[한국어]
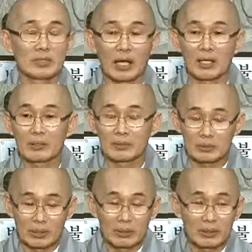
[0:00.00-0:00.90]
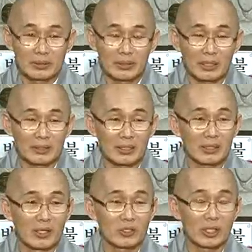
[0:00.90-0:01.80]
그날
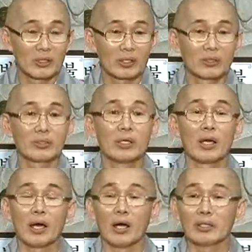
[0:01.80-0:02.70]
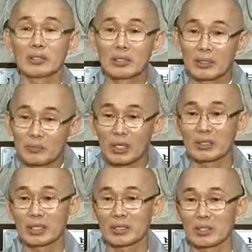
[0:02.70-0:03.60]
쨍쨍 내리쬐 날은 아이스크림
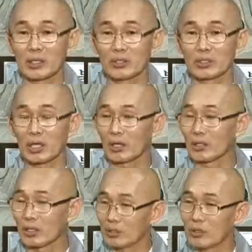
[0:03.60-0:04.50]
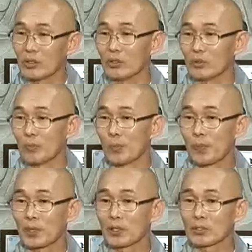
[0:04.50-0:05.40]
장사가 잘 되는 게 당연한 거예요.
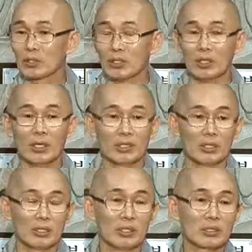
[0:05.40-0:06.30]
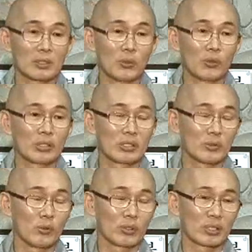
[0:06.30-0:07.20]
그래서 일일시
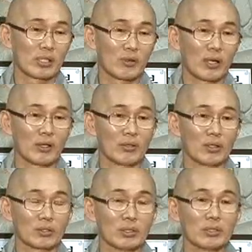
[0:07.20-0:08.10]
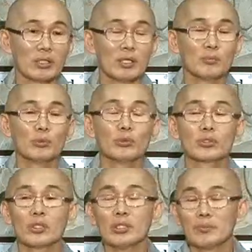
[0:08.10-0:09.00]
호일이라고 하는 것은
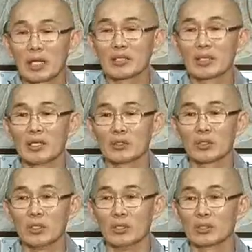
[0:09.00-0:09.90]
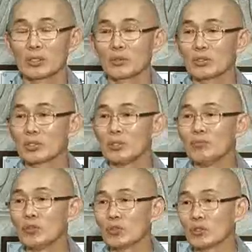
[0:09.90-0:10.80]
부처님 단계에서 그리고
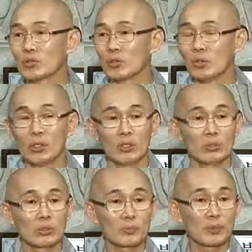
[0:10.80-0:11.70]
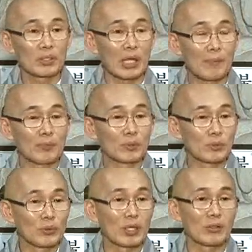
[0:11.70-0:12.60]
심리적으로 특별히 나쁘고
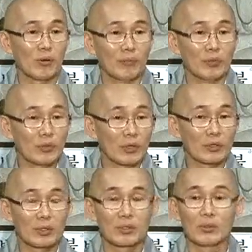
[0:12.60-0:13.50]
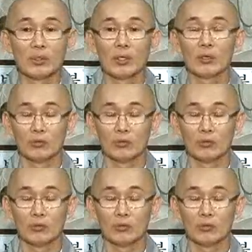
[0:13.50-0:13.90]
좋은 날이 없는 거예요. 그래도